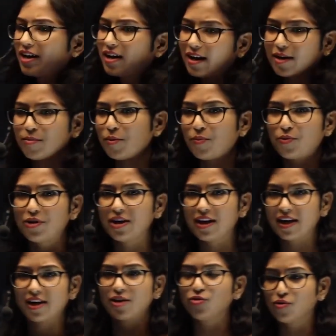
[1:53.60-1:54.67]
எனக்கு என்னமே
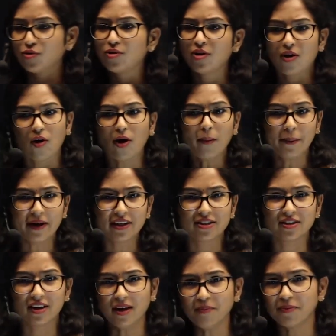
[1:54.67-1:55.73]
புரியல ஏதோ
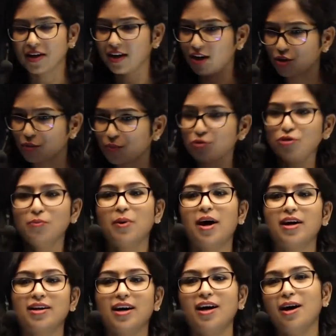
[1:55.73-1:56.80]
ஆப்ரேஷனா இல்லை ஒரு புது
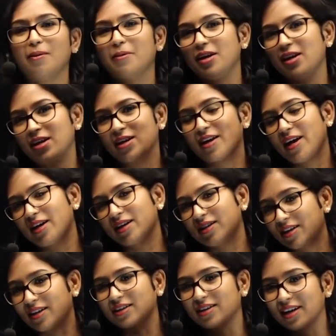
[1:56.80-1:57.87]
பாட்டா அப்படின்னு நீங்கள்
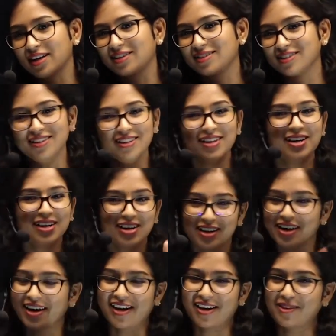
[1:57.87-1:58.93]
கேட்குறது எனக்கு கேட்குது
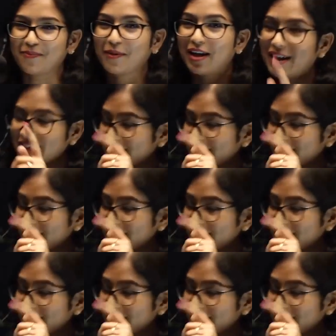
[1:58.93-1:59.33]
கிடையாது